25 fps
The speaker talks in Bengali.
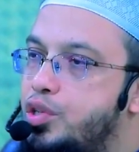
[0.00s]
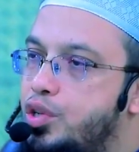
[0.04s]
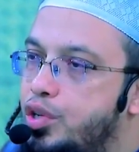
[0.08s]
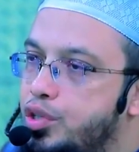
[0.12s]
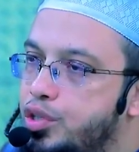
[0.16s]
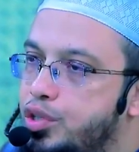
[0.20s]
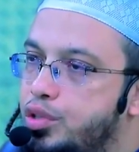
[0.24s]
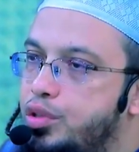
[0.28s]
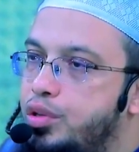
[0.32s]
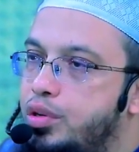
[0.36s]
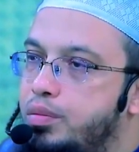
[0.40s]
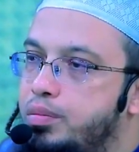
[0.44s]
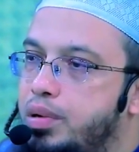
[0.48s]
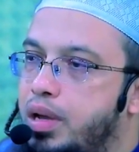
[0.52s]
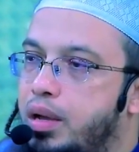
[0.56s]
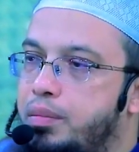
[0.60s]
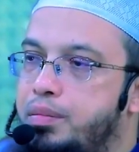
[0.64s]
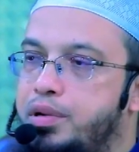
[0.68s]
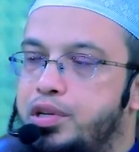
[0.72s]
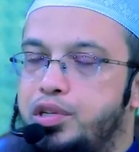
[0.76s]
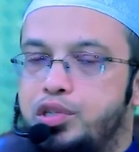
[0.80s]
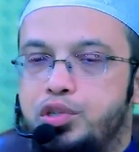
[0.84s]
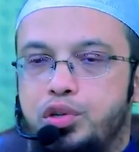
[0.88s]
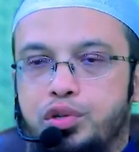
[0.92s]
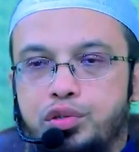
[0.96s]

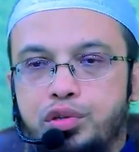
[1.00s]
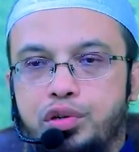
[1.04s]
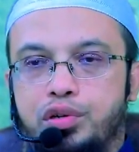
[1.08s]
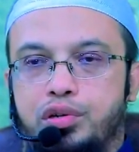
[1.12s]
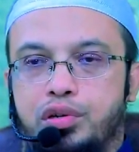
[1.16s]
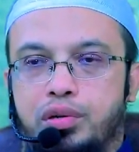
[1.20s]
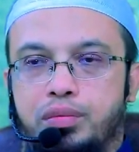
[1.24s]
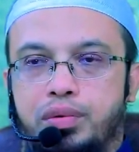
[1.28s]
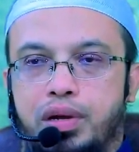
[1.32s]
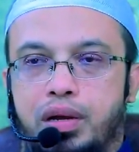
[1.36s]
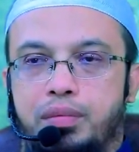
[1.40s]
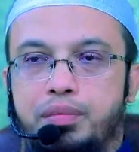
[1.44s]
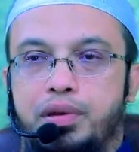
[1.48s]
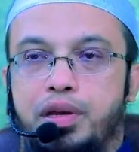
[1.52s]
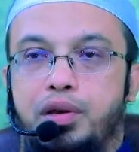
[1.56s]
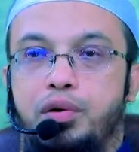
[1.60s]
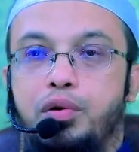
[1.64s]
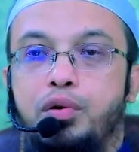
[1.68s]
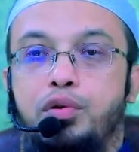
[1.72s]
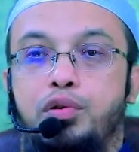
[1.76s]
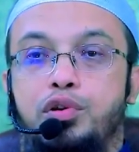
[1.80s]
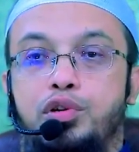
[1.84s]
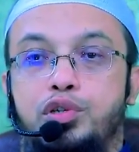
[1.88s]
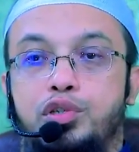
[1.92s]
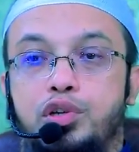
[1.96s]
সচেতনভাবে সতর্কভাবে
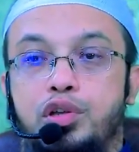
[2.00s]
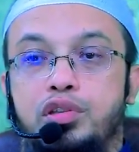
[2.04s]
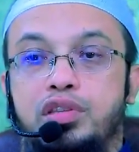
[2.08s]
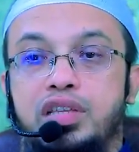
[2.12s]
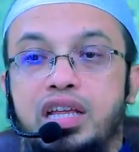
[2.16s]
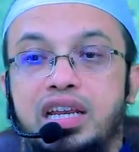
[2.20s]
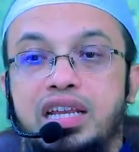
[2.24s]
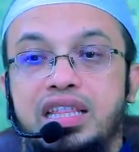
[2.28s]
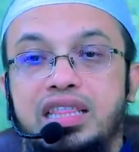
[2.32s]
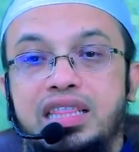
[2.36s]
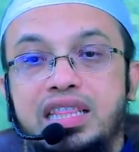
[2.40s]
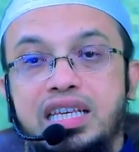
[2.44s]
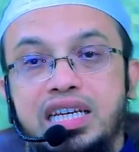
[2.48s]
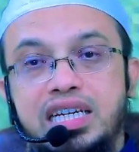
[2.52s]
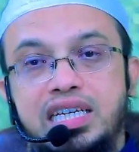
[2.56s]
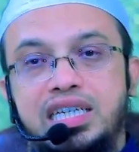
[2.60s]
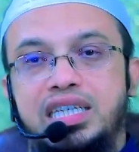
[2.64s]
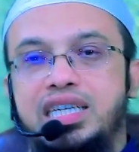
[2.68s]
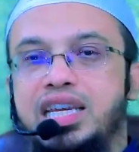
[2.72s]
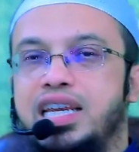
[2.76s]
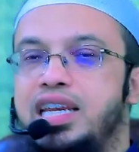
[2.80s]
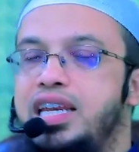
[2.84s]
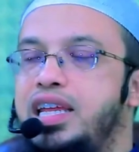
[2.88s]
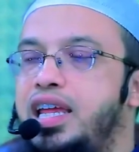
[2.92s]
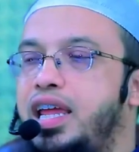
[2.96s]
অনুসন্ধানের
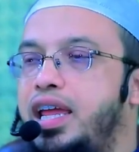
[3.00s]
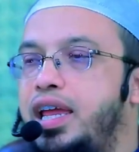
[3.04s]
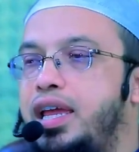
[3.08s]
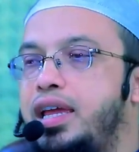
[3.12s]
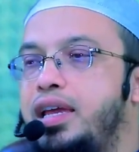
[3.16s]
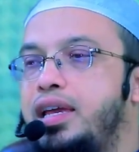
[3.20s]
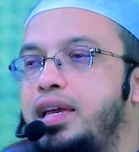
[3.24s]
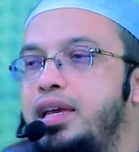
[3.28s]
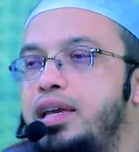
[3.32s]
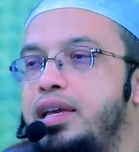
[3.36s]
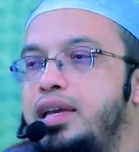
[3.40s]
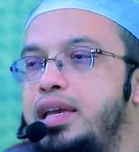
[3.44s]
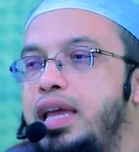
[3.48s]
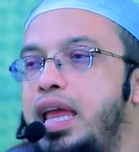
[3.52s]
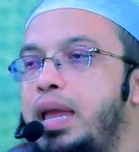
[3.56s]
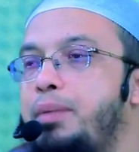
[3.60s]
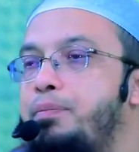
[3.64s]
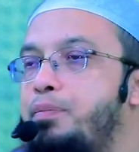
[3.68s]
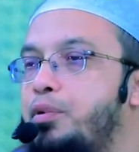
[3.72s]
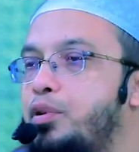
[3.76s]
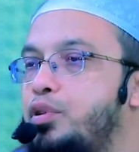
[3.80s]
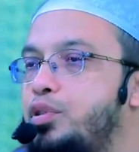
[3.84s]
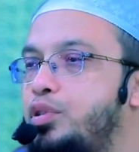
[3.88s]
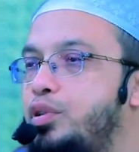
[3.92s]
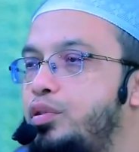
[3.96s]
দৃষ্টি নিয়ে এই
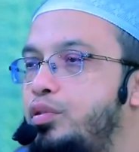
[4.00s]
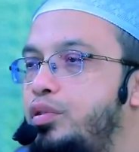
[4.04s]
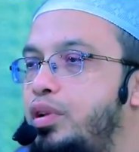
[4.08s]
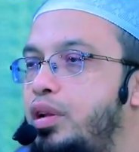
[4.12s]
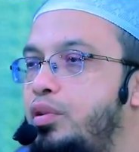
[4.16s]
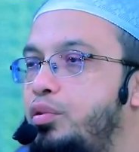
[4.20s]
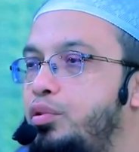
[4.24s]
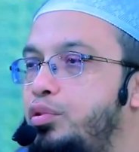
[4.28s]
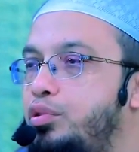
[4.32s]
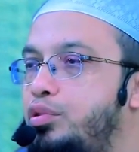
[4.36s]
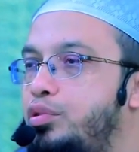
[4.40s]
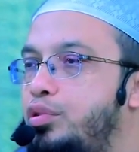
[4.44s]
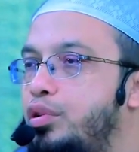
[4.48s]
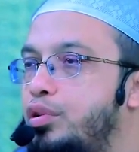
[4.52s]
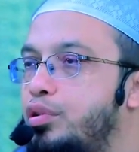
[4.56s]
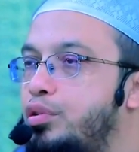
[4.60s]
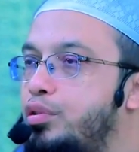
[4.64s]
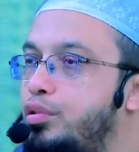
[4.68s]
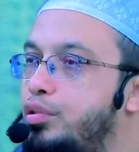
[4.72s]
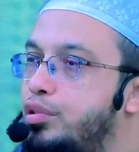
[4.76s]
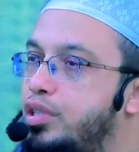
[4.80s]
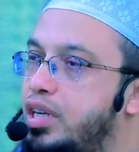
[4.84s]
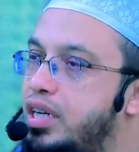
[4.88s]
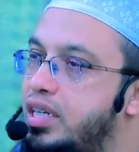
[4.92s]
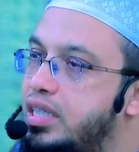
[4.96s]
প্রশ্নগুলোর উত্তর
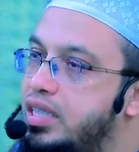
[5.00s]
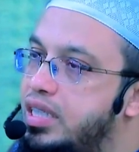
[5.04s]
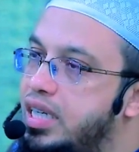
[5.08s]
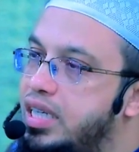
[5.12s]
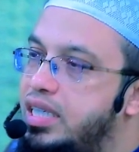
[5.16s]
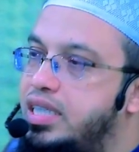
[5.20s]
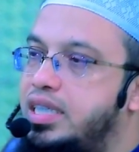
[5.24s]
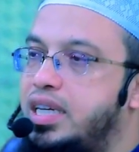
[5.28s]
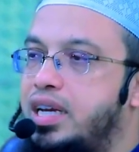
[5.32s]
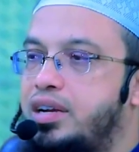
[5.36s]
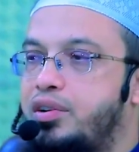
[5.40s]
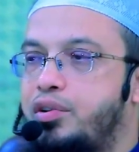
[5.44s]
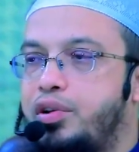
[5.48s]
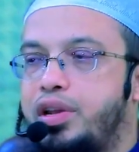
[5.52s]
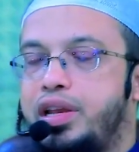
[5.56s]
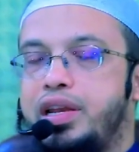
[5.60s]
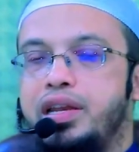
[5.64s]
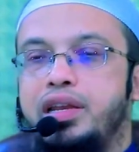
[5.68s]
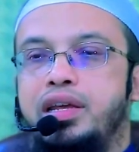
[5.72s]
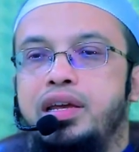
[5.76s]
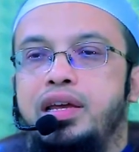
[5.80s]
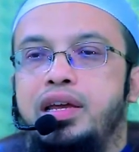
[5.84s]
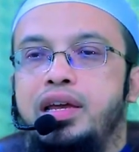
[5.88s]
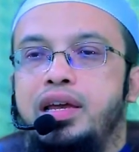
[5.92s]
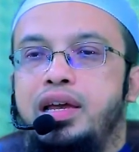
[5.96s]
খোঁজার চেষ্টা করেন
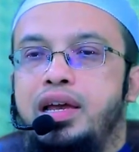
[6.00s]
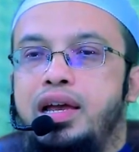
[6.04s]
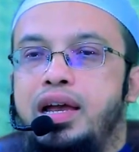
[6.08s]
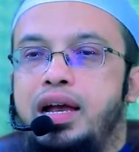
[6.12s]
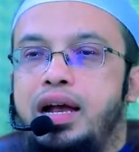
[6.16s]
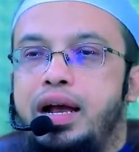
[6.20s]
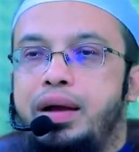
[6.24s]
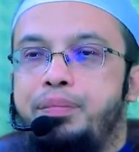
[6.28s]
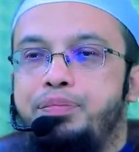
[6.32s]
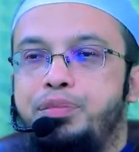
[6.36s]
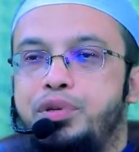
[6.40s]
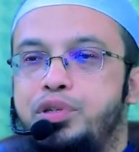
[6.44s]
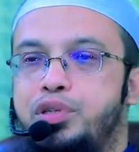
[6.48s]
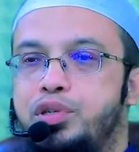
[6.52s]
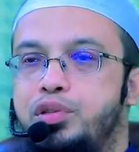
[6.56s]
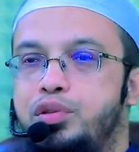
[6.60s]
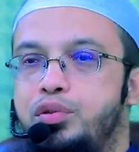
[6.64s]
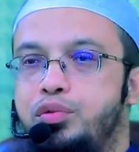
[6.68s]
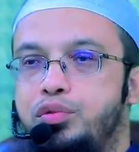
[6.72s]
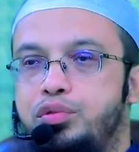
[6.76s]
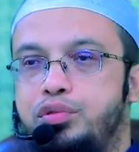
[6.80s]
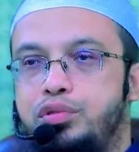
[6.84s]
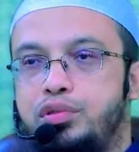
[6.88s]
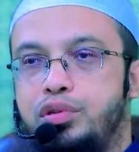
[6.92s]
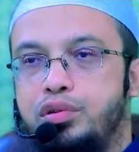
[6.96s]
আপনি শুধু
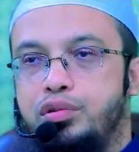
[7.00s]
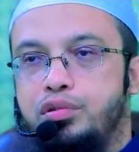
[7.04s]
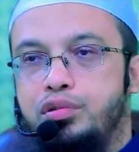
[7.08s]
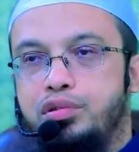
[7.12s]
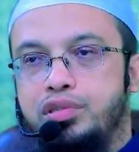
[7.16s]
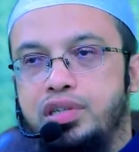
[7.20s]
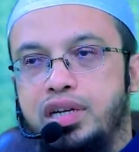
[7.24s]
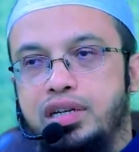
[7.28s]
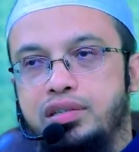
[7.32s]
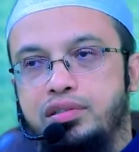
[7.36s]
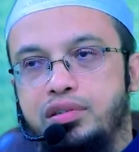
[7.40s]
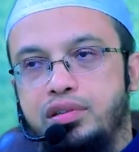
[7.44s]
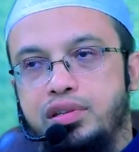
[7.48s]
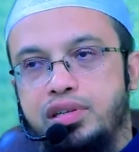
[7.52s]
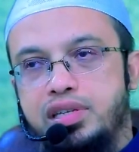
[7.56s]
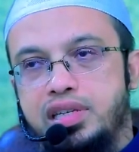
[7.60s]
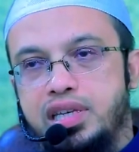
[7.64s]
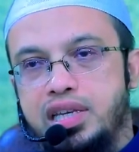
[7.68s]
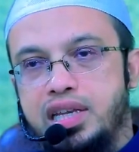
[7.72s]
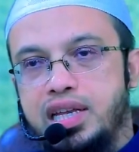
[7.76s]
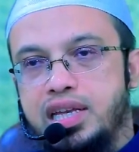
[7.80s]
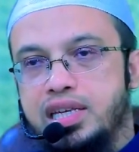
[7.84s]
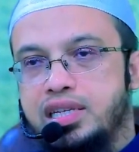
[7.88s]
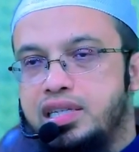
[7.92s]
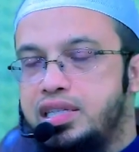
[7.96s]
উত্তর খোঁজার যদি
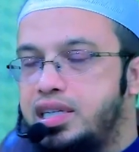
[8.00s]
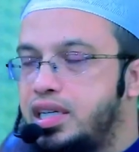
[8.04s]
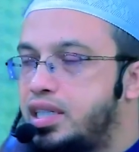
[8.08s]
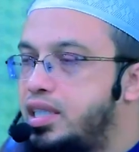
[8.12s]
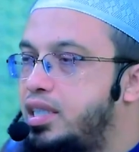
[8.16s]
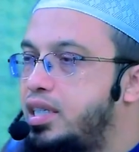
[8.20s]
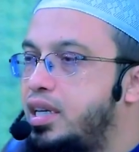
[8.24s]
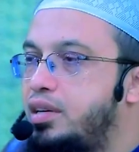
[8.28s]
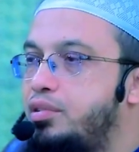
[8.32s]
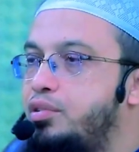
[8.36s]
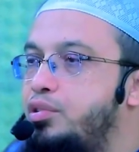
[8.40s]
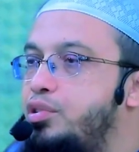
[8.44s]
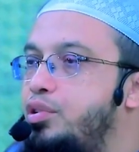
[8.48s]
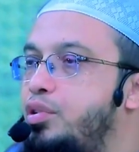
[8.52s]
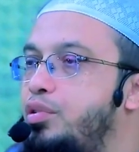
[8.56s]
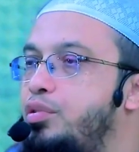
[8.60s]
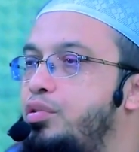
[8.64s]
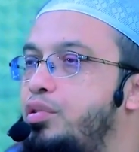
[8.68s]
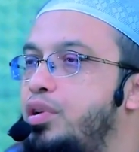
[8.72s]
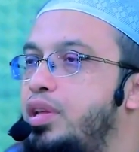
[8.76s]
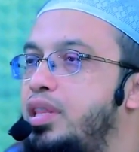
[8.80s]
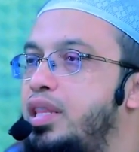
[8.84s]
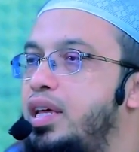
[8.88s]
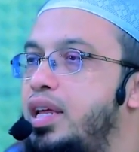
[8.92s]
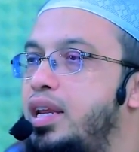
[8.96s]
সিরিয়াস চেষ্টা শুরু
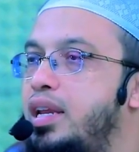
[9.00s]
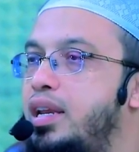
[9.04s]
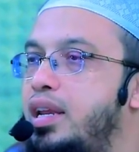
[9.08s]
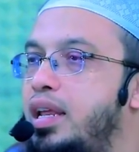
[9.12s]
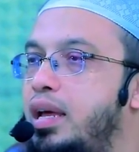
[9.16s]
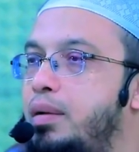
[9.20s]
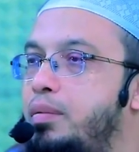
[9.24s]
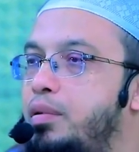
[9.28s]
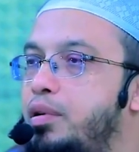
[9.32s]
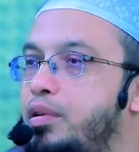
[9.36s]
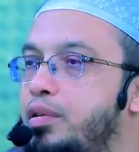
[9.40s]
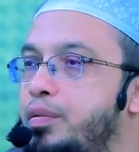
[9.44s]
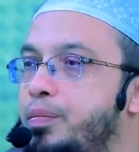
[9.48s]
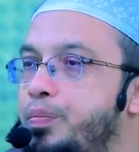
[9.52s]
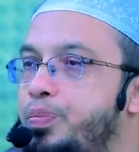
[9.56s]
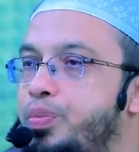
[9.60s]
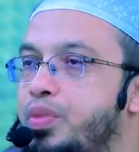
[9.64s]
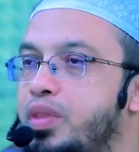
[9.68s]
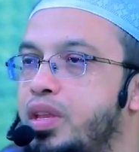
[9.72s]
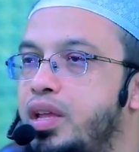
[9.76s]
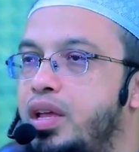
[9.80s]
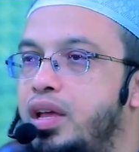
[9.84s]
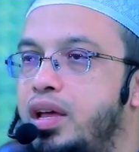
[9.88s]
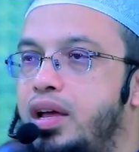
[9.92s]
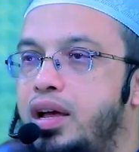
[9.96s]
করে দেন এবং
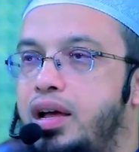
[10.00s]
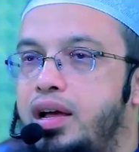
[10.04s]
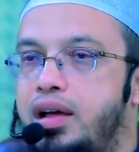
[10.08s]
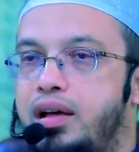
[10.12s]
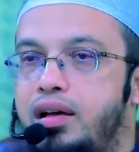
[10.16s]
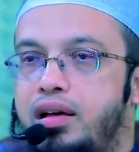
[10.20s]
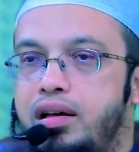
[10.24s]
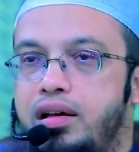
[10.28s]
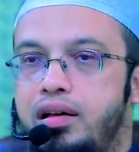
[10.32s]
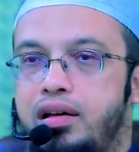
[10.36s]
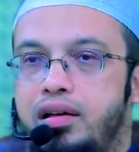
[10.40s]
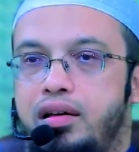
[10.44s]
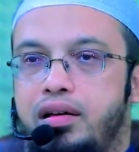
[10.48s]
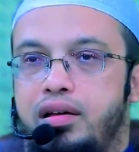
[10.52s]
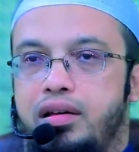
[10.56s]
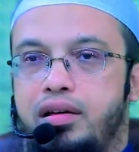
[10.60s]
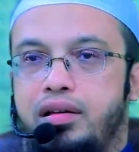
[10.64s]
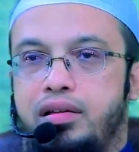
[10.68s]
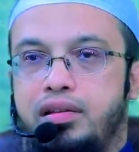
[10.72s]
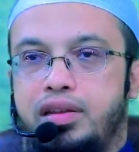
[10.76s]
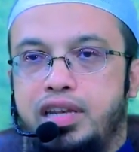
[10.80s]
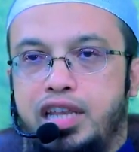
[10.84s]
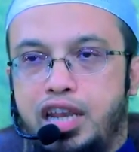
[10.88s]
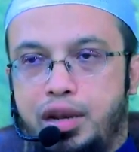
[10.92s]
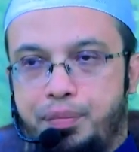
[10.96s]

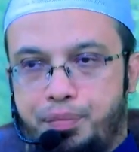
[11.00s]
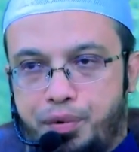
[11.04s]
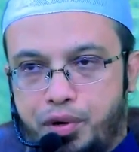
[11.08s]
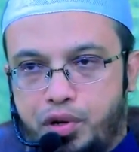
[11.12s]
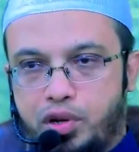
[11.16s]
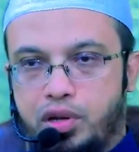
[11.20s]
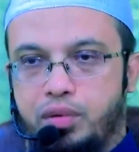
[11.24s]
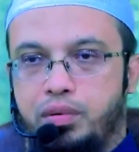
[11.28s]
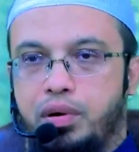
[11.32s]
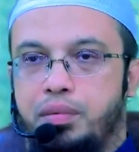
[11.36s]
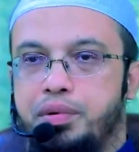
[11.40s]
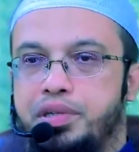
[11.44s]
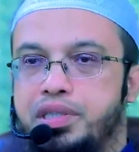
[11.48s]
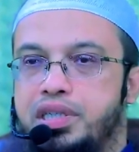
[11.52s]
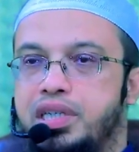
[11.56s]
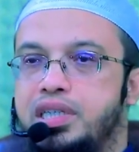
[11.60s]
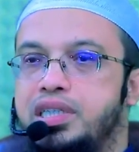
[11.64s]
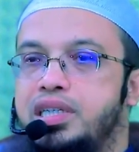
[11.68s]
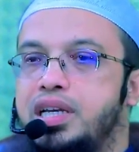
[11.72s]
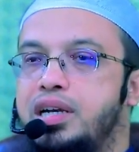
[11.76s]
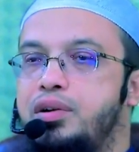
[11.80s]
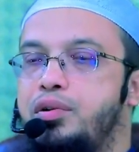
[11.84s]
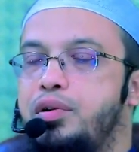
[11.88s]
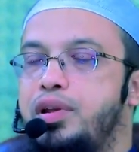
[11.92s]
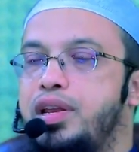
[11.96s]
নিরপেক্ষভাবে চেষ্টা